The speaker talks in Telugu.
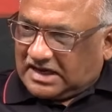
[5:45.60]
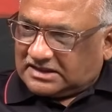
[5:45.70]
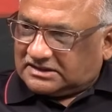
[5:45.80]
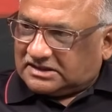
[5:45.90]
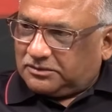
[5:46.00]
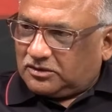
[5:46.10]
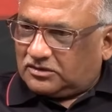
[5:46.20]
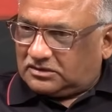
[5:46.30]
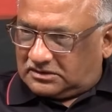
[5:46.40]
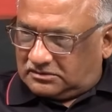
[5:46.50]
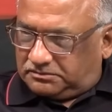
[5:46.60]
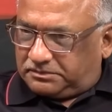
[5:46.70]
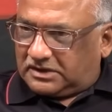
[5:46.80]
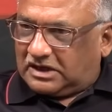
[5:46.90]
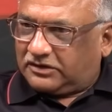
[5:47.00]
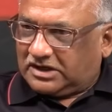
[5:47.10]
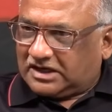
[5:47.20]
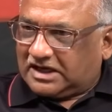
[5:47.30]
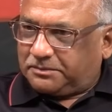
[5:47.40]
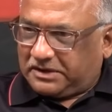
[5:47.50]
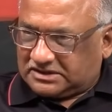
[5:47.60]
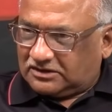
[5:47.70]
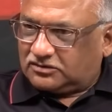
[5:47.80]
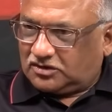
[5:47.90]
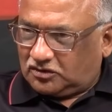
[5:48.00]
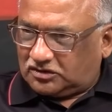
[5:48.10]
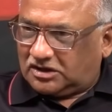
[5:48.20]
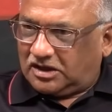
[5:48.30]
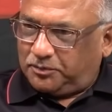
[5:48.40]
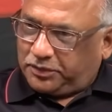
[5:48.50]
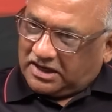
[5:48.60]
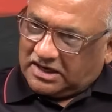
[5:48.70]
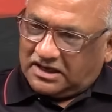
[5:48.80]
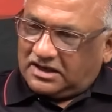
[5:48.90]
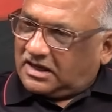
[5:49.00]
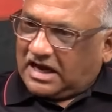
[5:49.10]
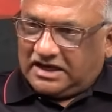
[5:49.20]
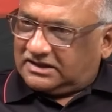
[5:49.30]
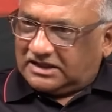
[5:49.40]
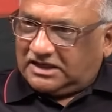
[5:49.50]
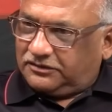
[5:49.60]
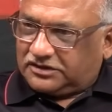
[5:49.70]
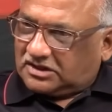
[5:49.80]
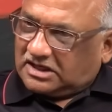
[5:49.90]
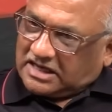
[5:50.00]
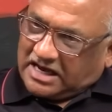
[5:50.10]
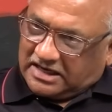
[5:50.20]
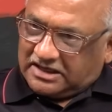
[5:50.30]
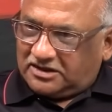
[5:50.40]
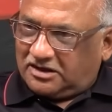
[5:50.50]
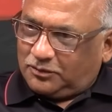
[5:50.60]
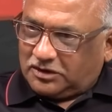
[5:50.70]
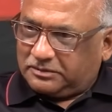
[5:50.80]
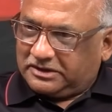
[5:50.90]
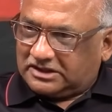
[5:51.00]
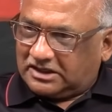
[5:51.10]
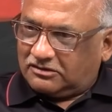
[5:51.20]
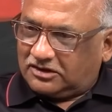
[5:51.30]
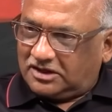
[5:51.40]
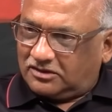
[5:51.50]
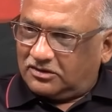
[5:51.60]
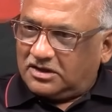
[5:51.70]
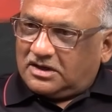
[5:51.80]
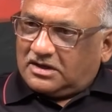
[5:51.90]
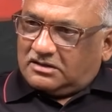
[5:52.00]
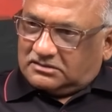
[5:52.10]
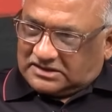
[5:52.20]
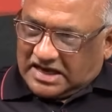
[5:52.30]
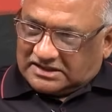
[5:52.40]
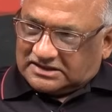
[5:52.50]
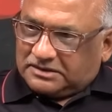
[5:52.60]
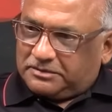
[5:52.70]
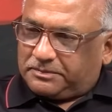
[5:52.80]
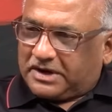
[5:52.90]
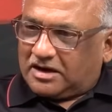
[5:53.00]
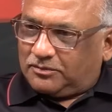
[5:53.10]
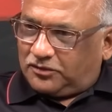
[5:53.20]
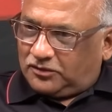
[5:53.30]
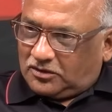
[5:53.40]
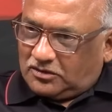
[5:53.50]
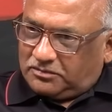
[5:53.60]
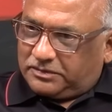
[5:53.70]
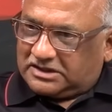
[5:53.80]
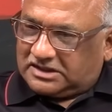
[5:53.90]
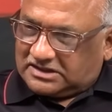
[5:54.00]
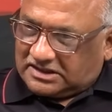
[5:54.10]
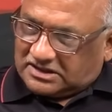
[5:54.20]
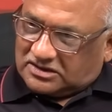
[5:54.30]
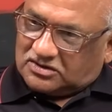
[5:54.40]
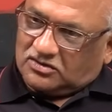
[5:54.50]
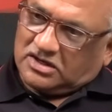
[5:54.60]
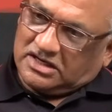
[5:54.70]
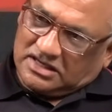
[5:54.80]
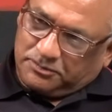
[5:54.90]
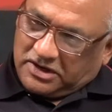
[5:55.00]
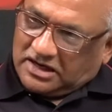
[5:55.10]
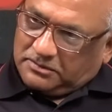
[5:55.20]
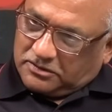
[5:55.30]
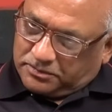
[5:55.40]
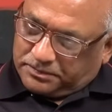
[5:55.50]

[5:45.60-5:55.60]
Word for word: శాసనసభలో గవర్నర్ గారి ప్రసంగం జరుగుతుంది ఎప్పుడైనా ఆయనకు తెలియని విషయం కాదు ఆయన ఐదేళ్ళు ముఖ్యమంత్రిగా ఉన్నాడు శాసనసభ ప్రారంభంలో బడ్జెట్ సెషన్స్లో కానీ ఎప్పుడైనా